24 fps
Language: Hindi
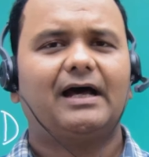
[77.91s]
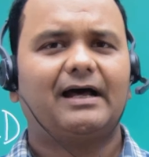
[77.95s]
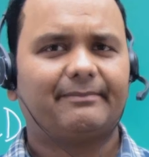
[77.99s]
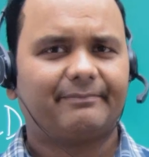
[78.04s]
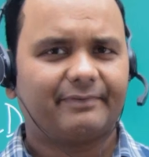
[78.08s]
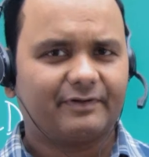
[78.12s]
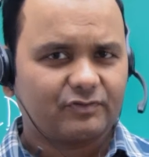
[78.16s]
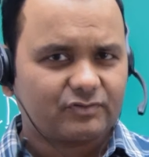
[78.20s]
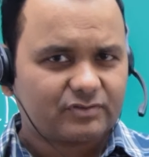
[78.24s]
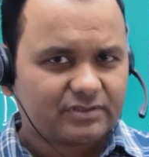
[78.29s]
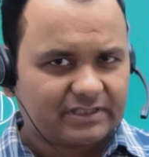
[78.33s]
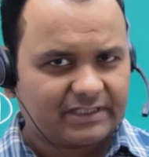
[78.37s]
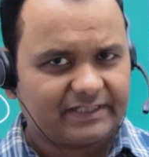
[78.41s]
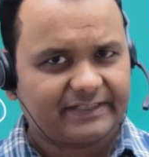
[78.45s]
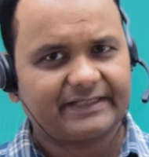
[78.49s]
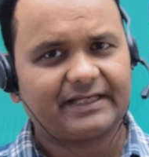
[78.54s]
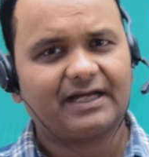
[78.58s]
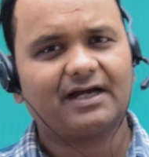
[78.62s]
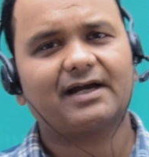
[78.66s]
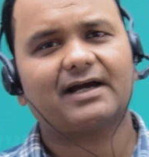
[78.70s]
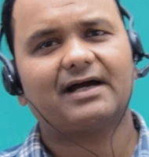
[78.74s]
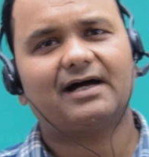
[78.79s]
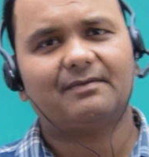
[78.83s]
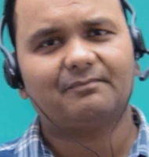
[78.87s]
आपने उसके लिए
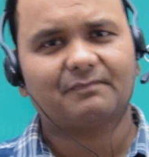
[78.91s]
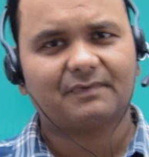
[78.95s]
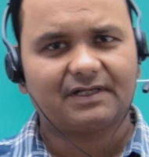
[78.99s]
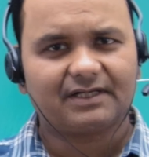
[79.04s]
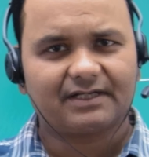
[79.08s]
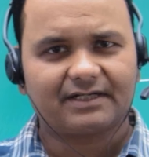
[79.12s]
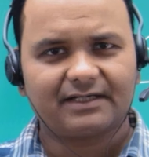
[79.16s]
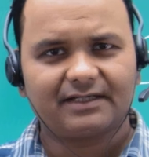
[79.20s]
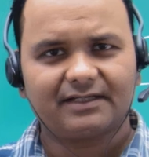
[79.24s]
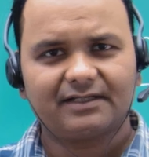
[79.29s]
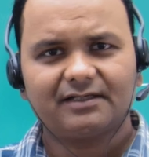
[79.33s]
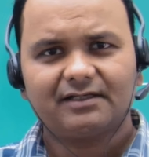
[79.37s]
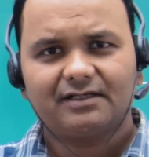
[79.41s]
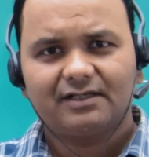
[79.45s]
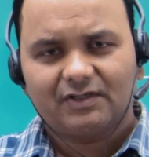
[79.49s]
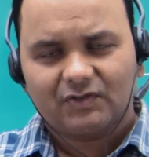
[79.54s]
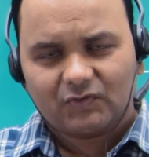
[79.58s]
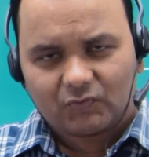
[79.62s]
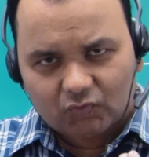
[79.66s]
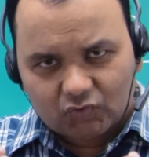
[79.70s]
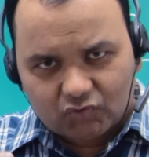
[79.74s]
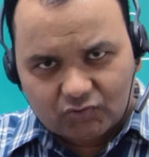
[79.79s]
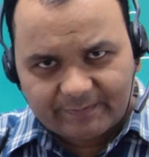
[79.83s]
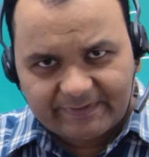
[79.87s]
क्या काम करे हैं
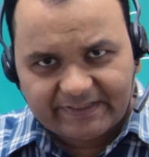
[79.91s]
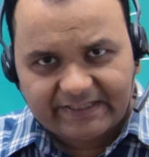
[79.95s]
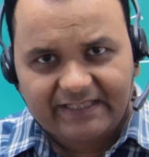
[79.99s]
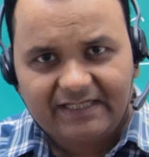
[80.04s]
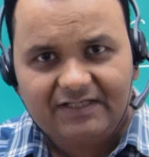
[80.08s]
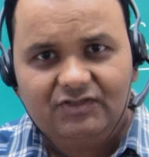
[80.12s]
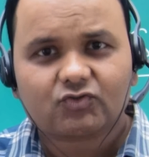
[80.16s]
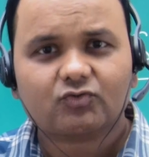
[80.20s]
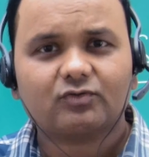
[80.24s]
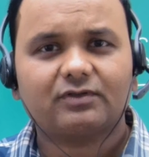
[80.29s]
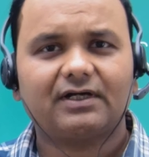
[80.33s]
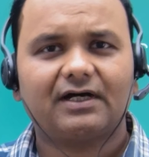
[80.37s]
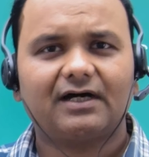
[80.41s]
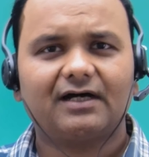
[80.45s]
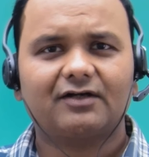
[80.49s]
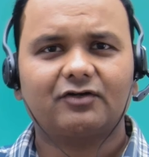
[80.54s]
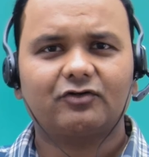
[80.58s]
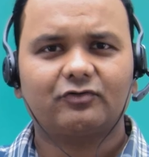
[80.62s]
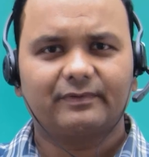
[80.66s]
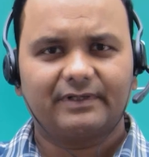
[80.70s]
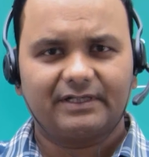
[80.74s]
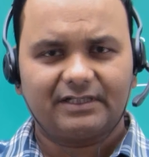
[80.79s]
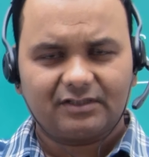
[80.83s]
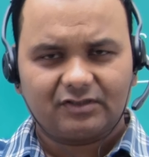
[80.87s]
उसमें क्या सुधार
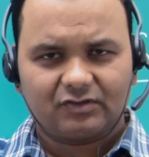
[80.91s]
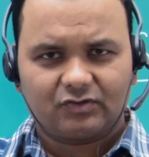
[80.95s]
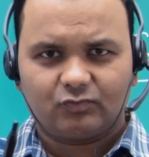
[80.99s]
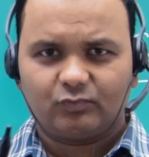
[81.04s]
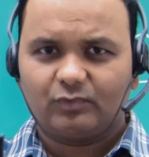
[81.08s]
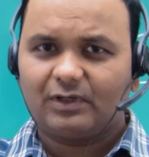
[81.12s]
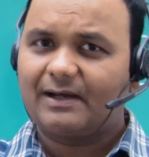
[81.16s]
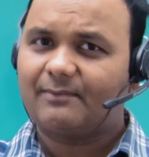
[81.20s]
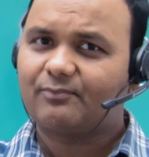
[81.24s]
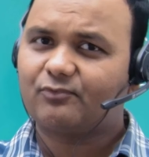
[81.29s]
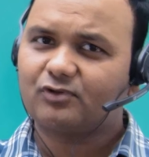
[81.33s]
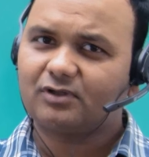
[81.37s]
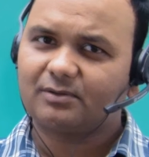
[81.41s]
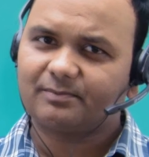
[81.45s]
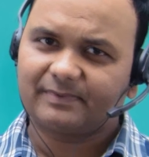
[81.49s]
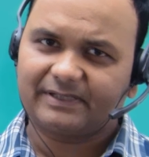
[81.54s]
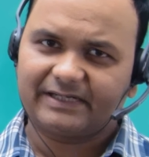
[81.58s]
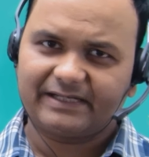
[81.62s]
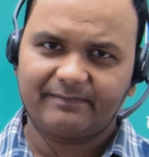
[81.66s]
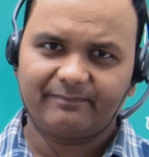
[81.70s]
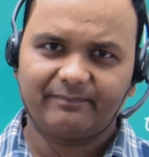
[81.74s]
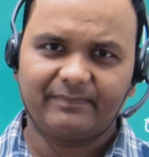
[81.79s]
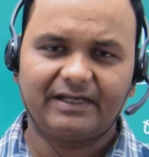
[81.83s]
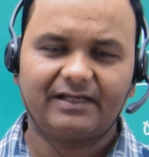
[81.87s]
हुए हैं वो आपको
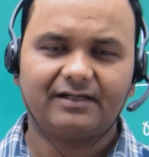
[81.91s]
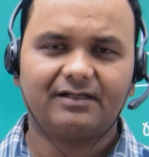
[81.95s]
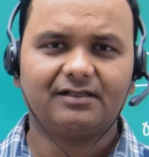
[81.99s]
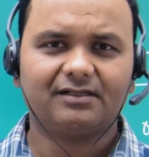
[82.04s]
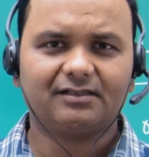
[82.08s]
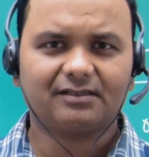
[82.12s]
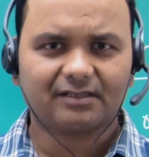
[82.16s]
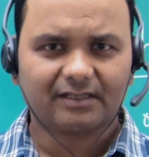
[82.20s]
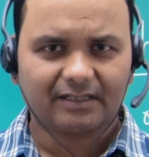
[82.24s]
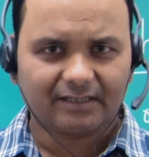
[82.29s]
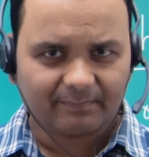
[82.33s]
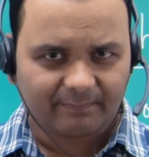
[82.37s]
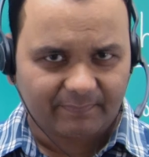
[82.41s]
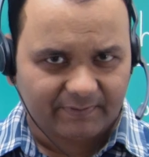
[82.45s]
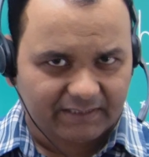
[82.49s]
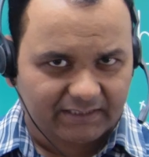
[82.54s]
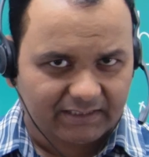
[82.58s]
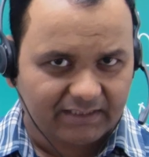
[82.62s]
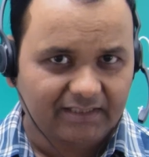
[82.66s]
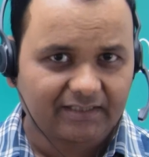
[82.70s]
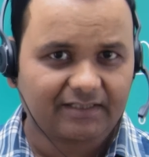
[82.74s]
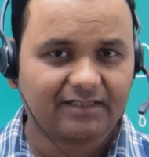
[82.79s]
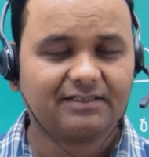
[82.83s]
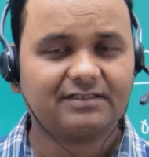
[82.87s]
अपने मेहनत अपने
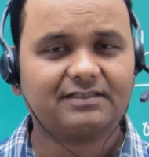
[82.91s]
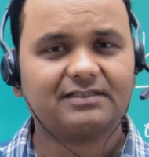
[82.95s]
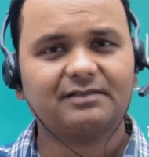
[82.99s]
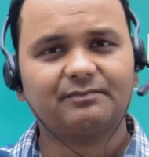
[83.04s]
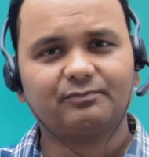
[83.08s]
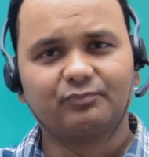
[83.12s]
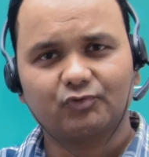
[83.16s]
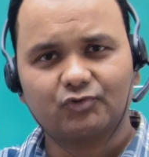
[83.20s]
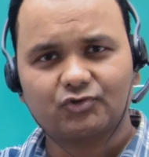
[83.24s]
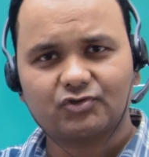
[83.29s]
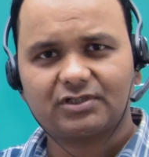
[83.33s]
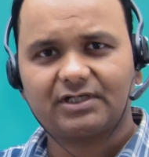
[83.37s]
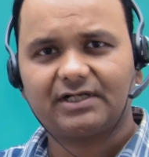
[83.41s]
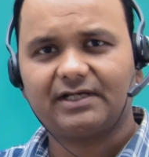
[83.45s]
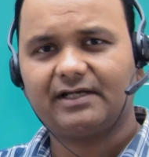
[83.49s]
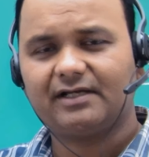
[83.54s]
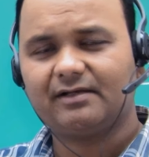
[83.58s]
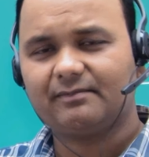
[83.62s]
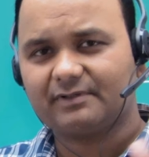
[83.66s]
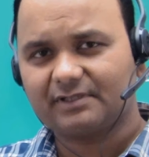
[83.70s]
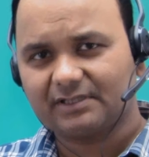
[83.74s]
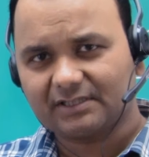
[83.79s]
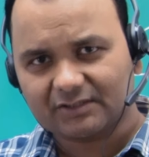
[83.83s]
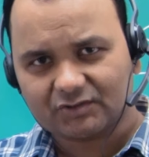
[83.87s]
लगन से पूछना है
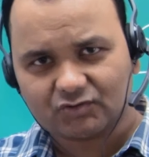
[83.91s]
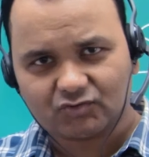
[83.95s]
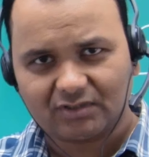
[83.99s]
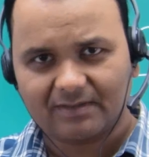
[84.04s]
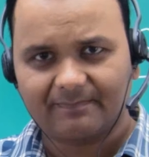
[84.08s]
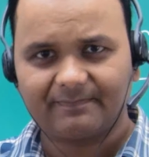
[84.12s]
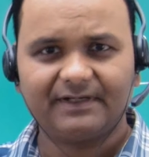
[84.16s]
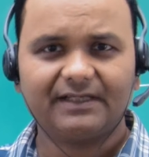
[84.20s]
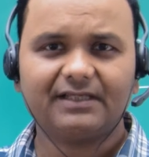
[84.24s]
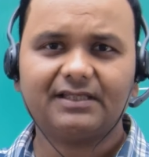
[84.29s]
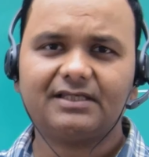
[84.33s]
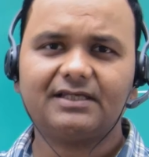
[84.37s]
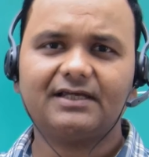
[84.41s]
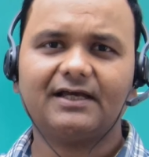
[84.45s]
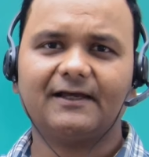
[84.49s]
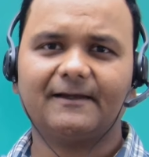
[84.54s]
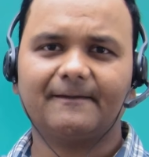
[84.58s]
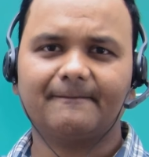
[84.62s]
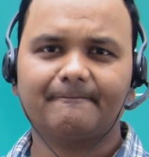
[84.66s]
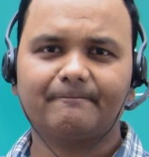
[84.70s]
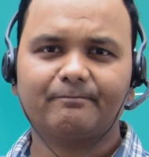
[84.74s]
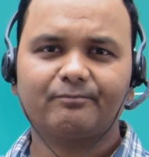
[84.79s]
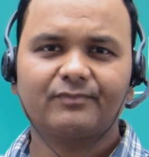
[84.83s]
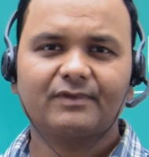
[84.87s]
अभी तक जो आपने किया है